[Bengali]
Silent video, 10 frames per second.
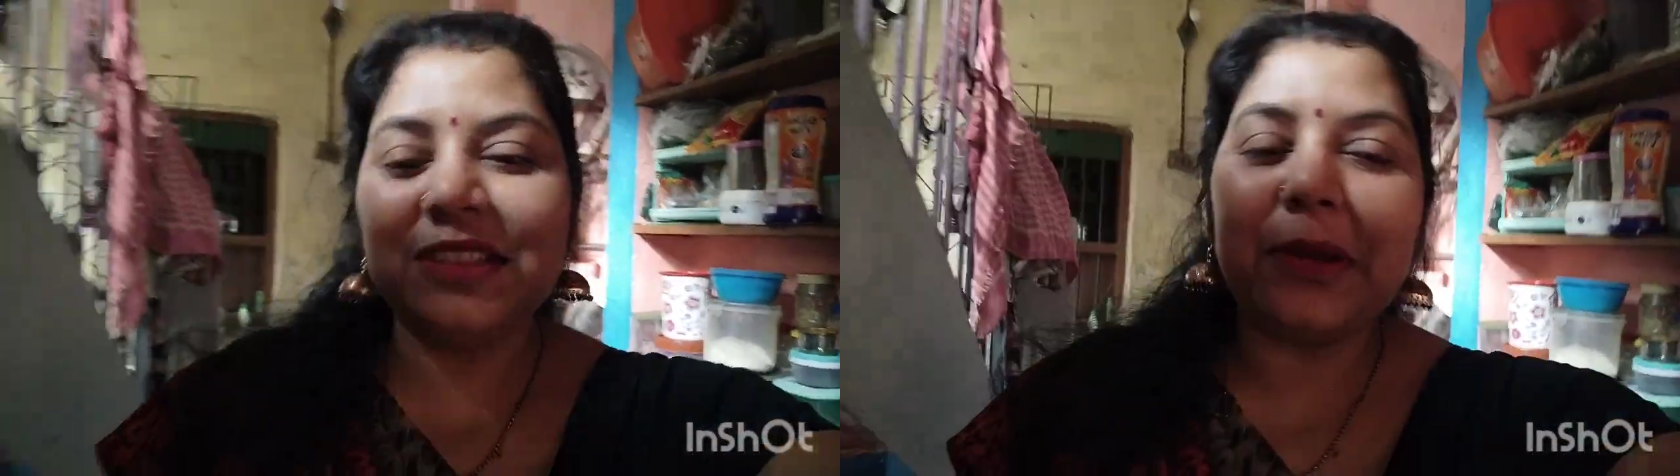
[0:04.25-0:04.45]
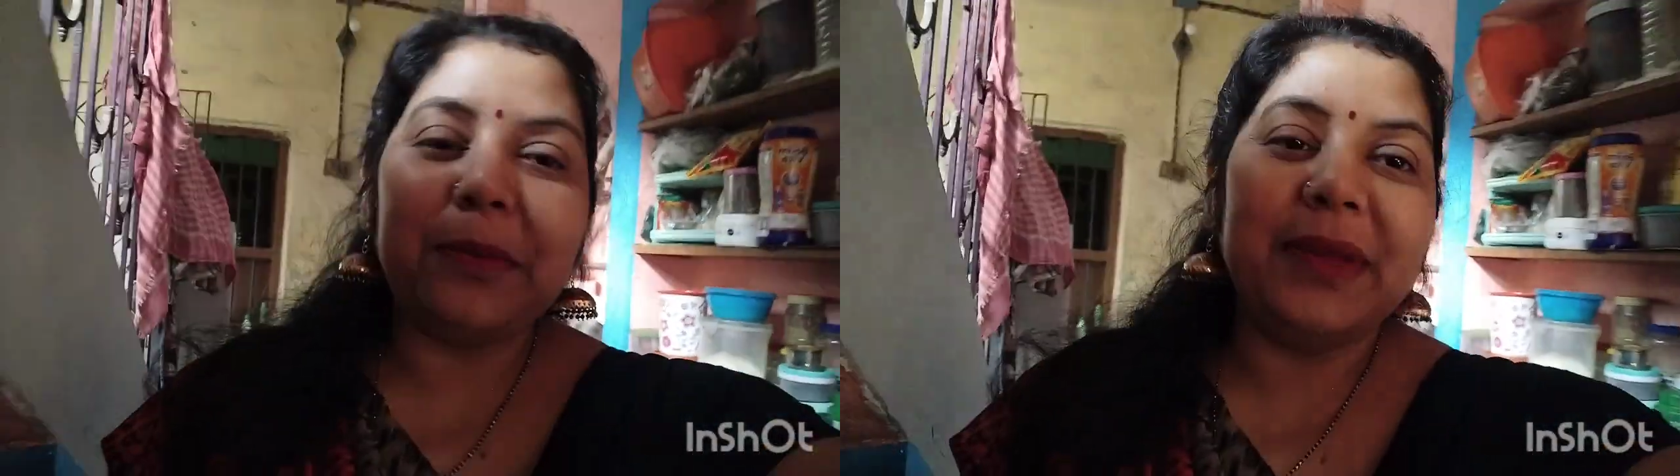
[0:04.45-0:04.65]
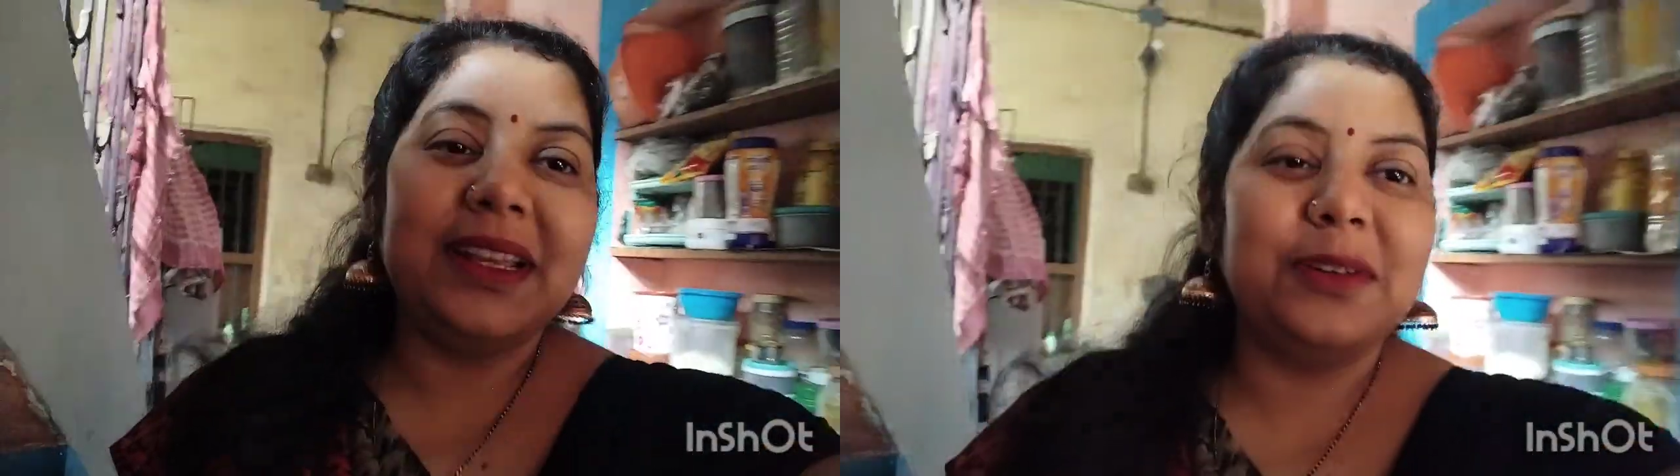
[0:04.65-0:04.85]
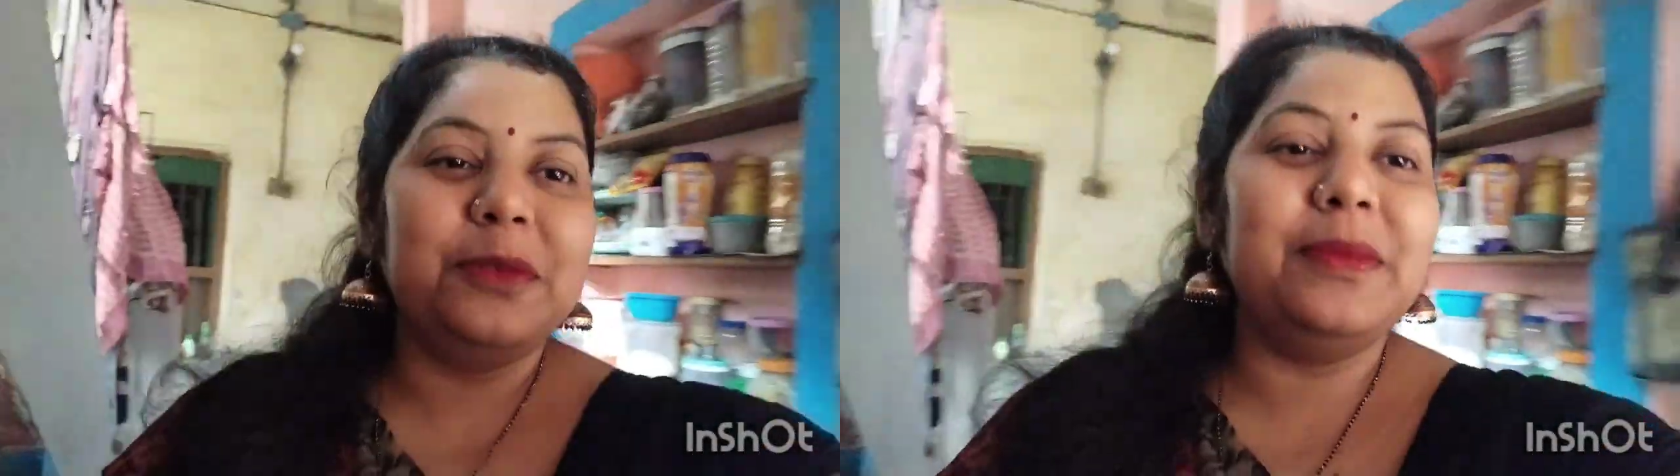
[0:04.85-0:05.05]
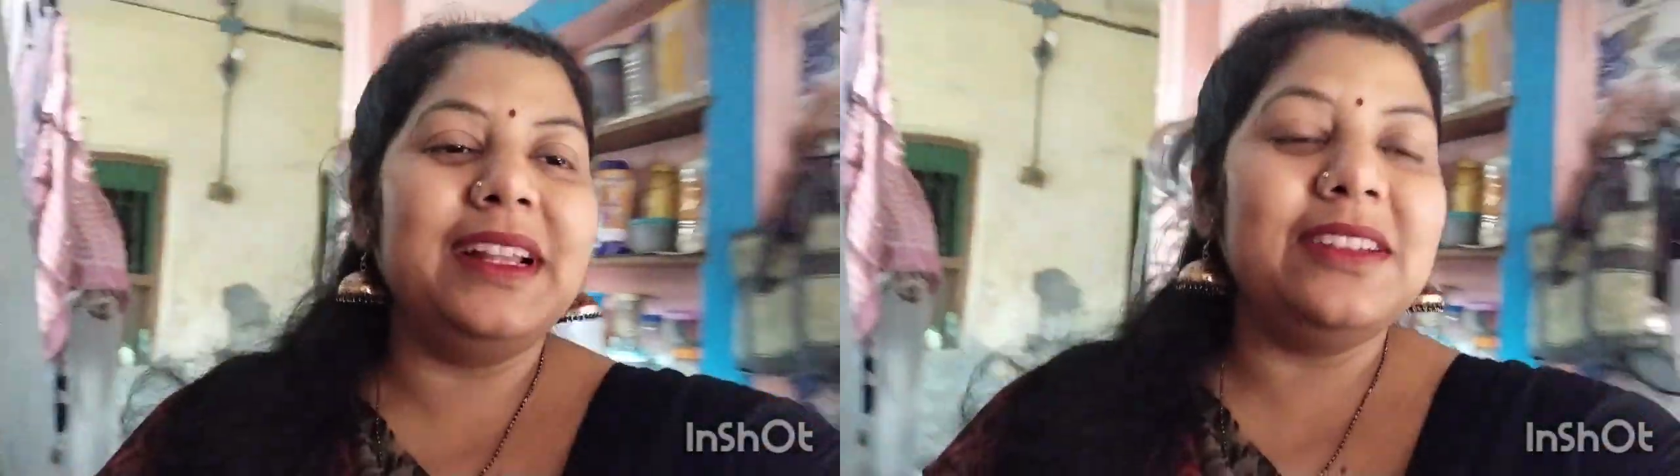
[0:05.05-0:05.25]
সবাই খুব
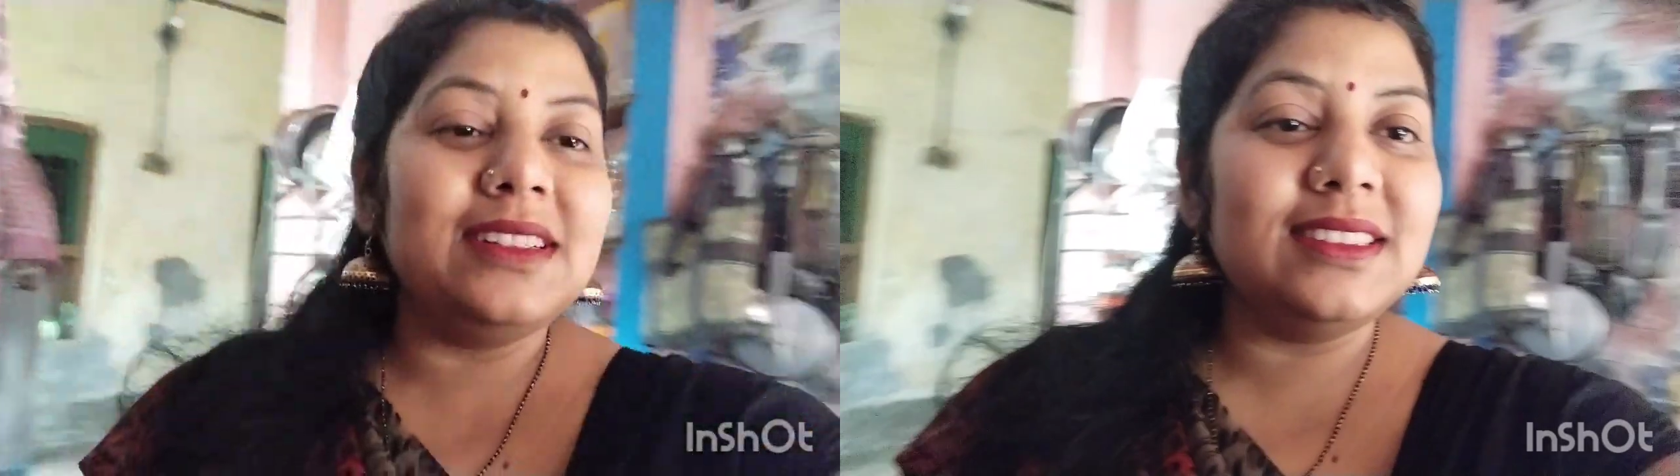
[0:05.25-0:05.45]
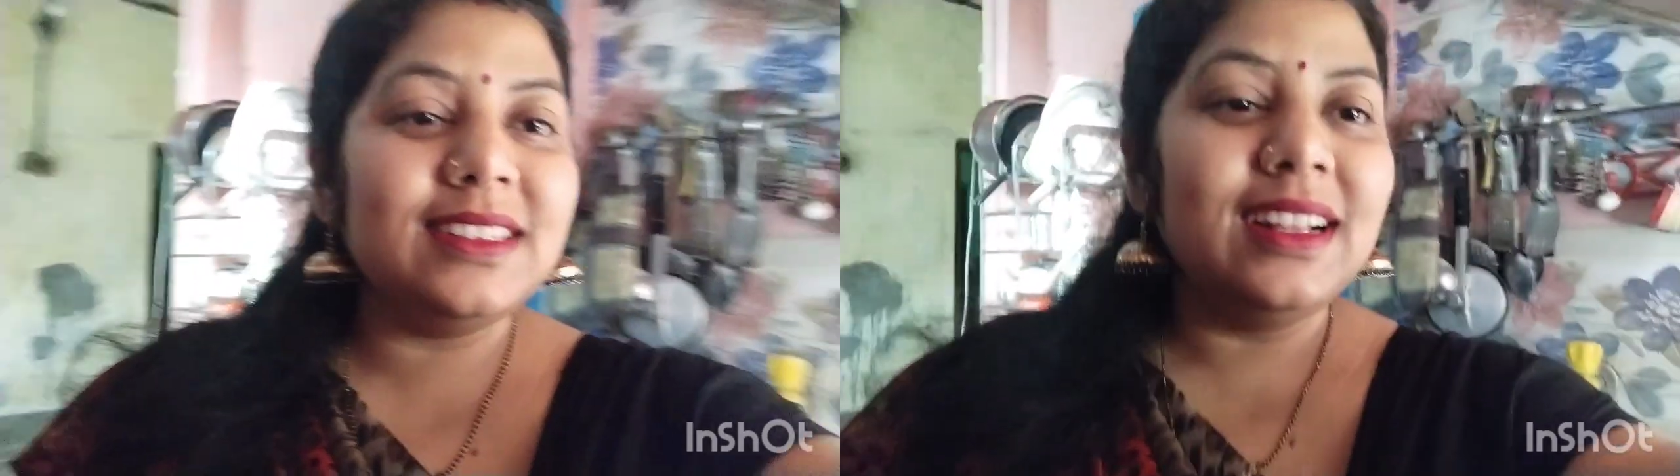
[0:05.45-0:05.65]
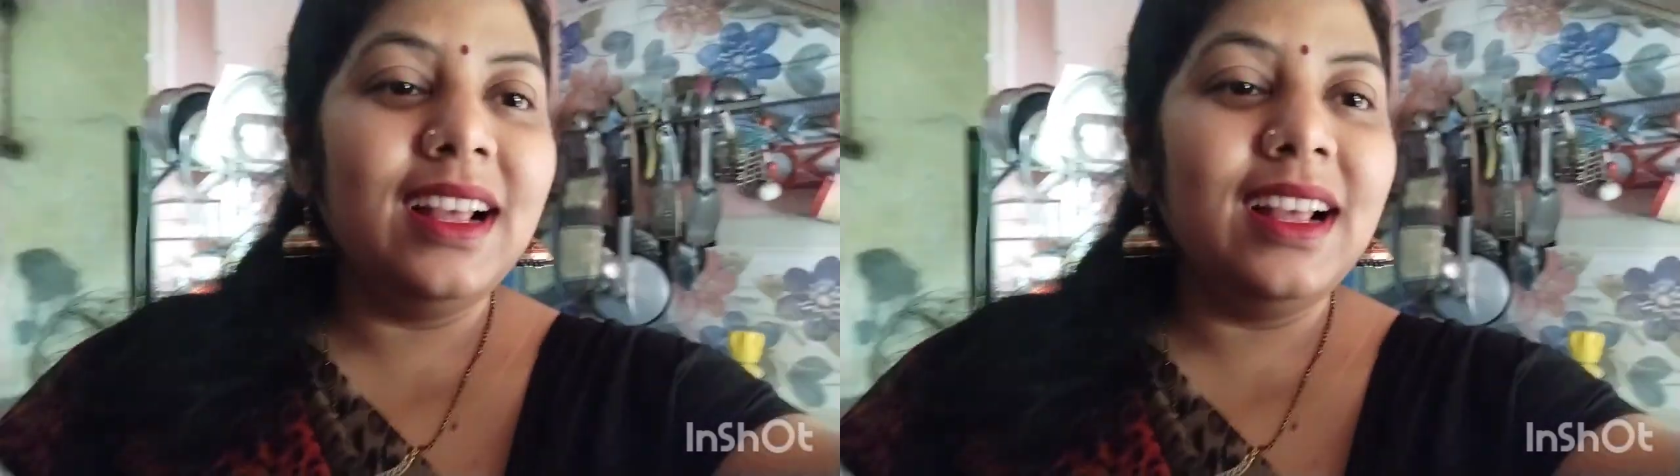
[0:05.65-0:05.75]
ভালো আছেন